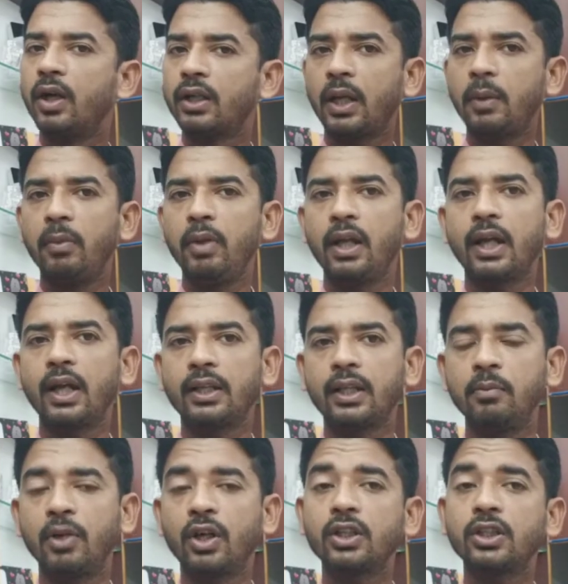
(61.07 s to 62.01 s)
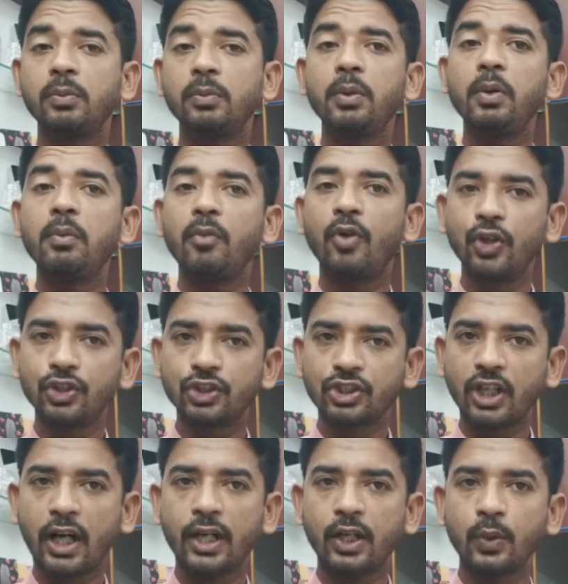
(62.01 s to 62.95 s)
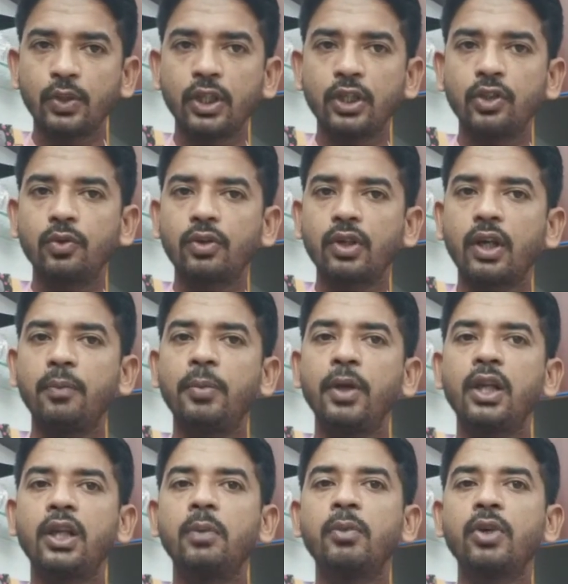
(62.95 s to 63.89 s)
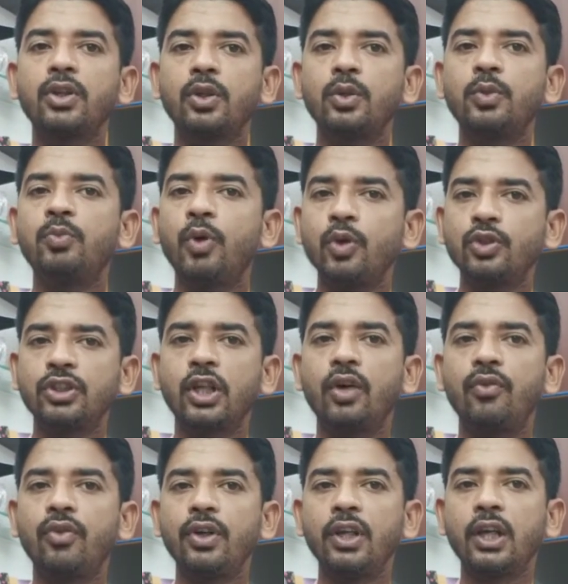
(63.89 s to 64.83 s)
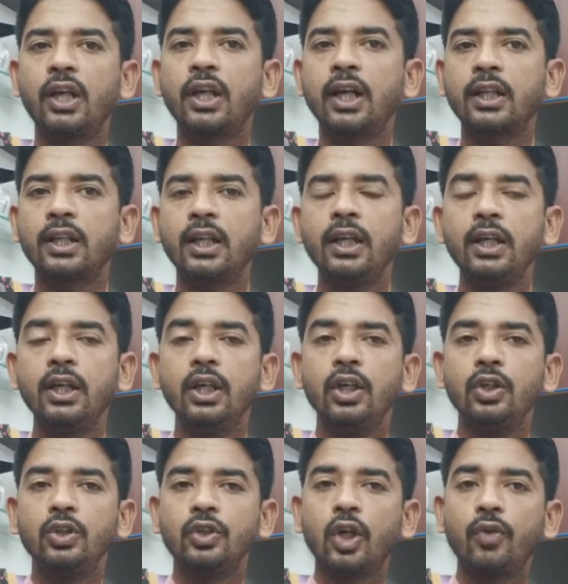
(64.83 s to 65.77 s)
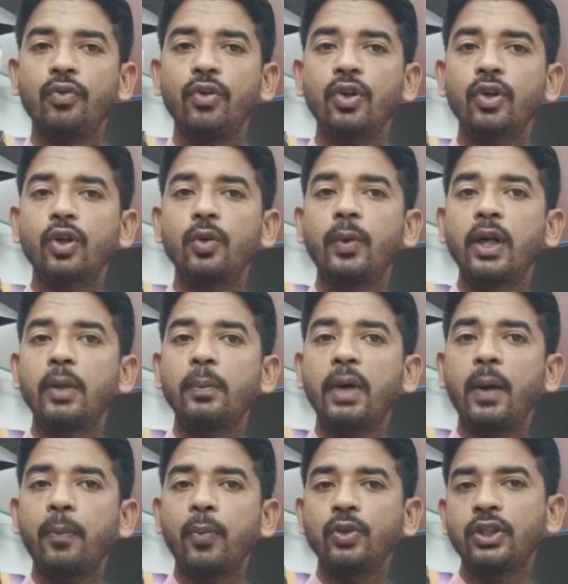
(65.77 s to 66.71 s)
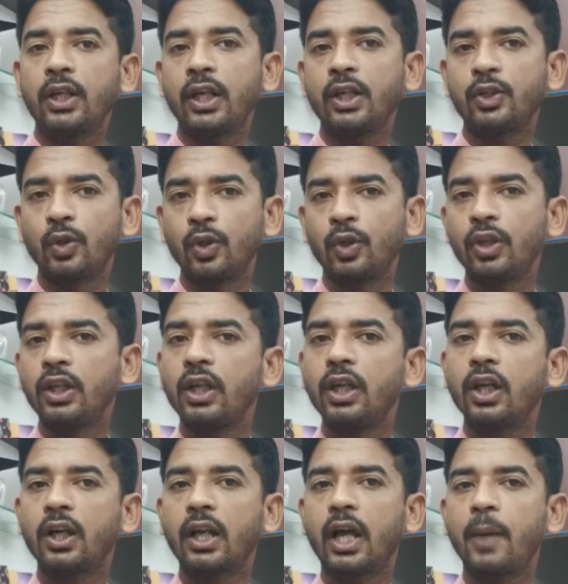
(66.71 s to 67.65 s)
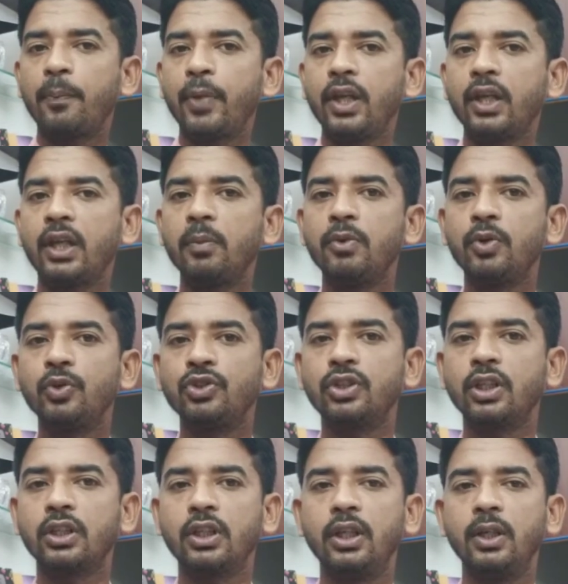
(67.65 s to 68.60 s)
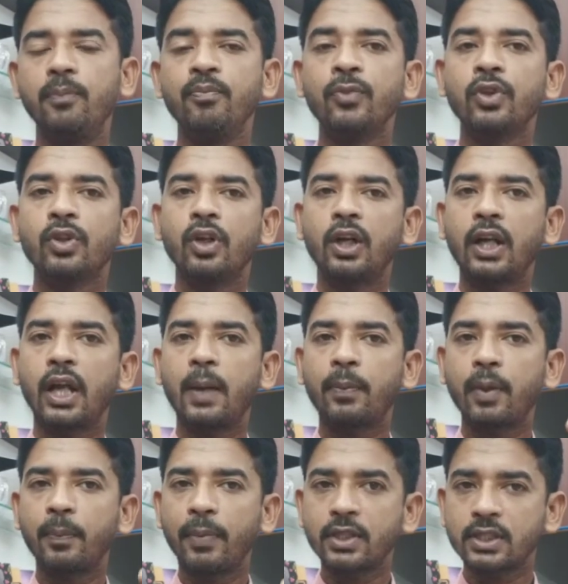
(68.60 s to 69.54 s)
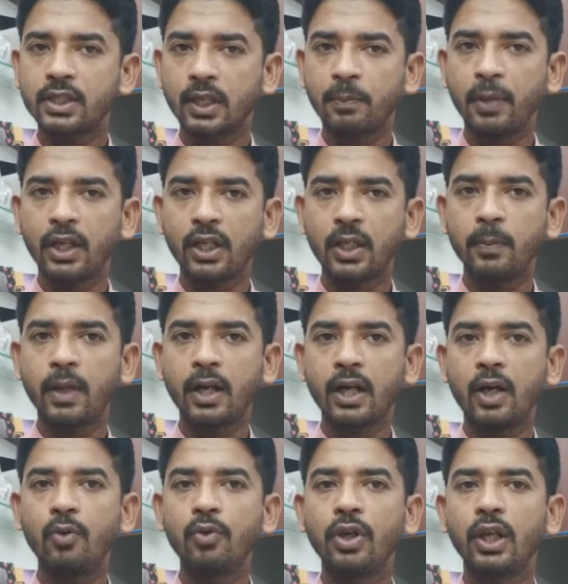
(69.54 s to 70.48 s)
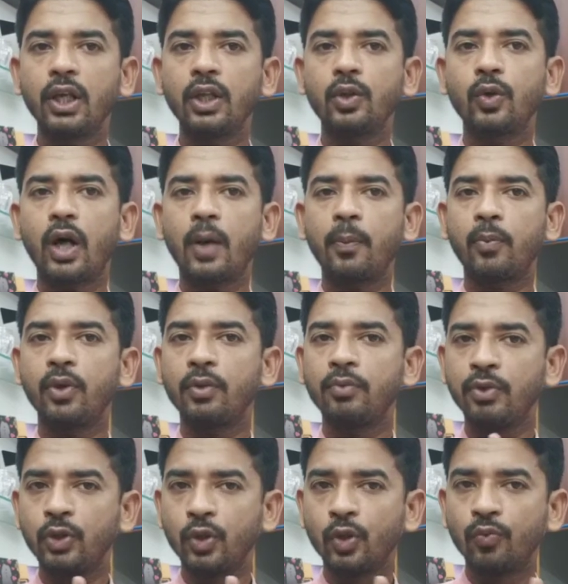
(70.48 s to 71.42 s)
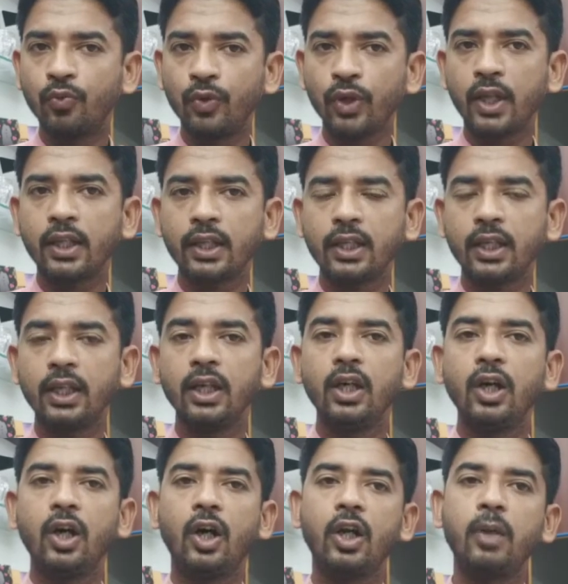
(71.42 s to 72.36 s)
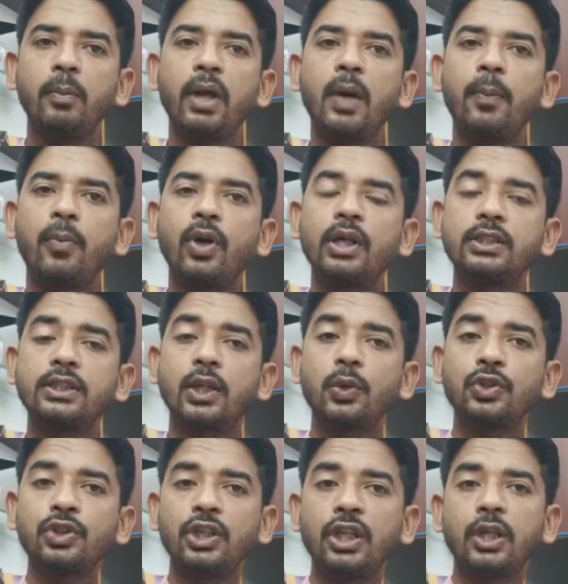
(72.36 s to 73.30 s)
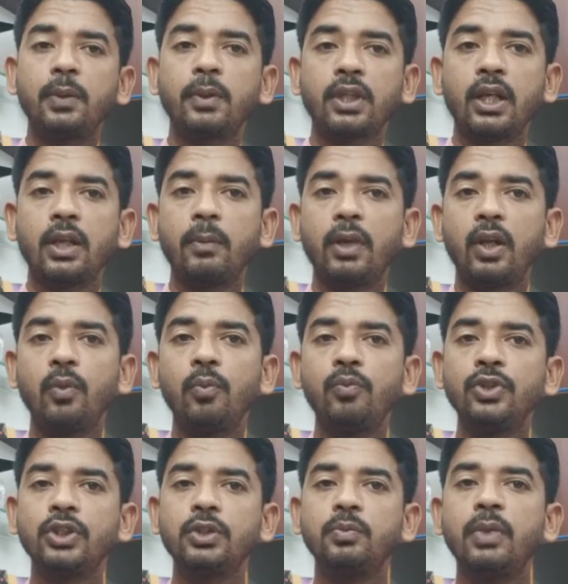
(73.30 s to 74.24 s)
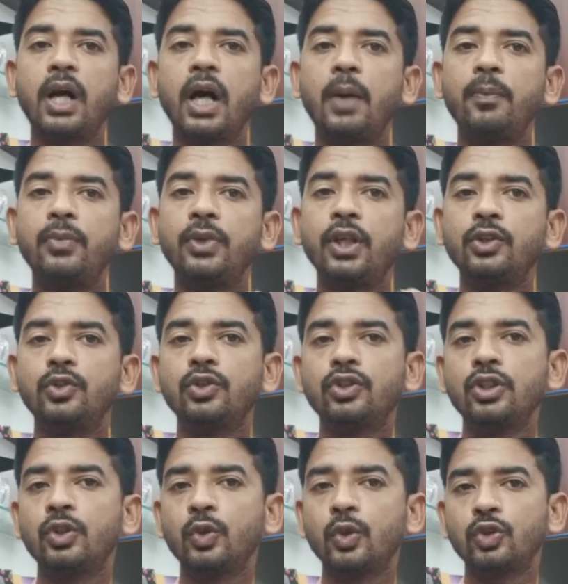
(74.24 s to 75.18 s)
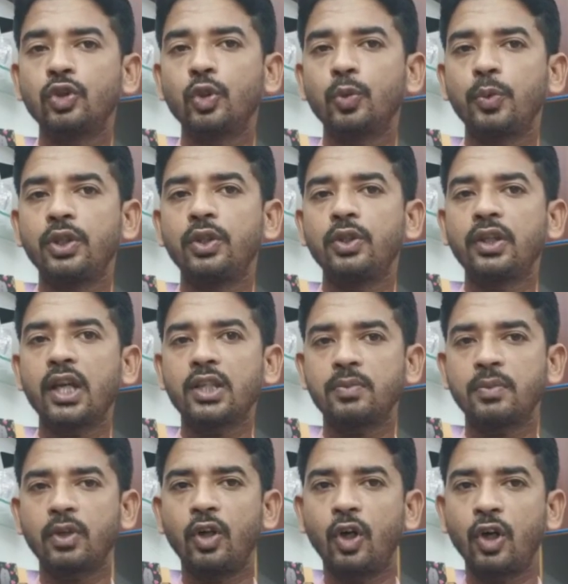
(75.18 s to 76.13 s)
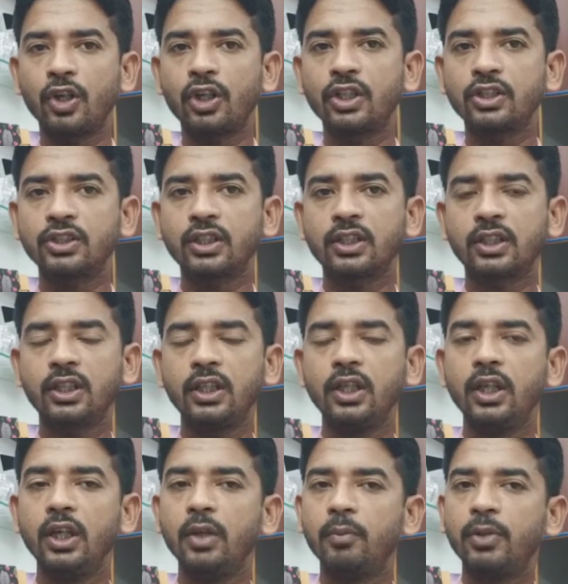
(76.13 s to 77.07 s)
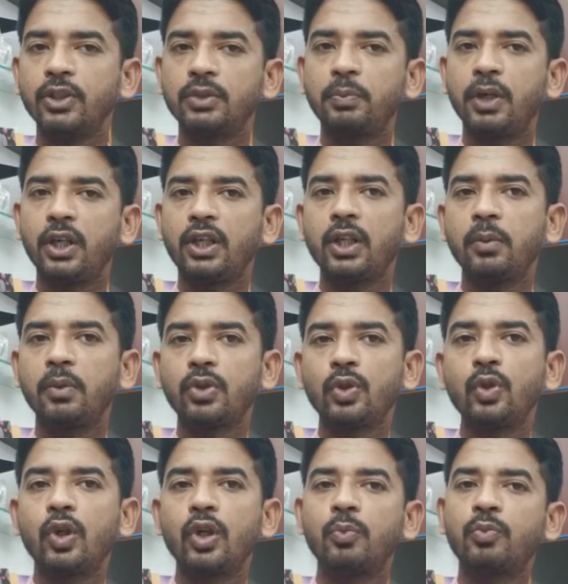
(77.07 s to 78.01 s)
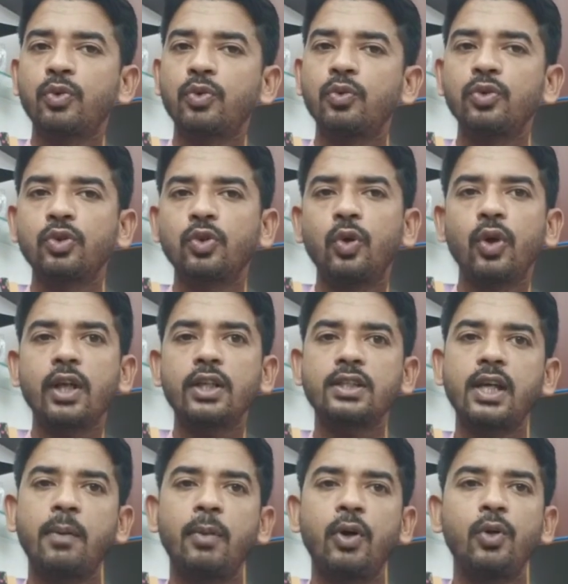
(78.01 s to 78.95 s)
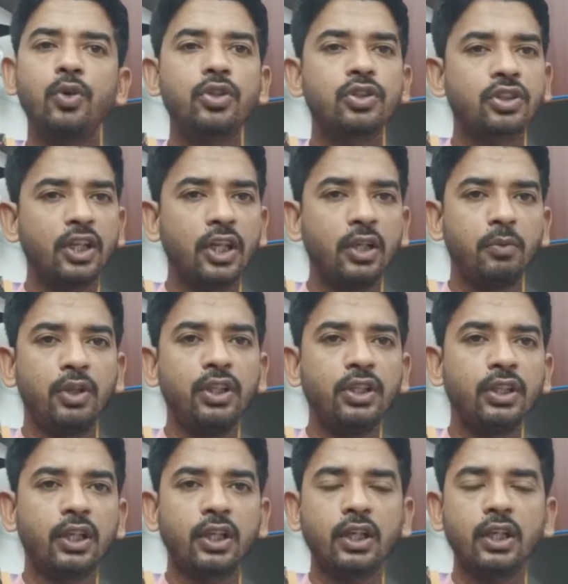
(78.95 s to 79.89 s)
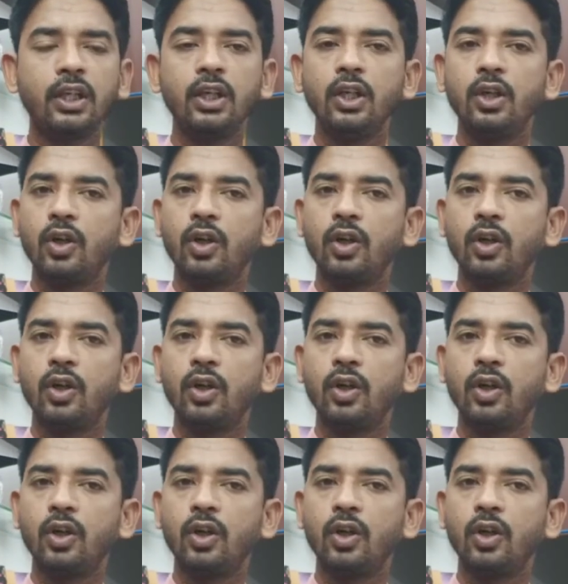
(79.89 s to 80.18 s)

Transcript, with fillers: हर टाइम लेकर आते हैं मगर जब भी मॉन स्टार्ट होता है तो पेटीएम के थ्रू बहुत सारा ऑफर निकल के आता है जो ऑफर के बारे में आपको जानना जरूरी है अगर आप पेटीएम यूज़ करते हैं तो अगर आपके पास एक पेटीएम अकाउंट है तो आपको ये वीडियो पूरा देखिए और मैं आपको ऐसा कुछ ट्रिक बताने वाला हूँ जिसमें आप डेढ़ सौ से दो सौ रुपये तक के आसपास अर्न कर सकते हैं बस पेटीएम के थ्रू और थोड़ा सा अमाउंट सेंड मनी करके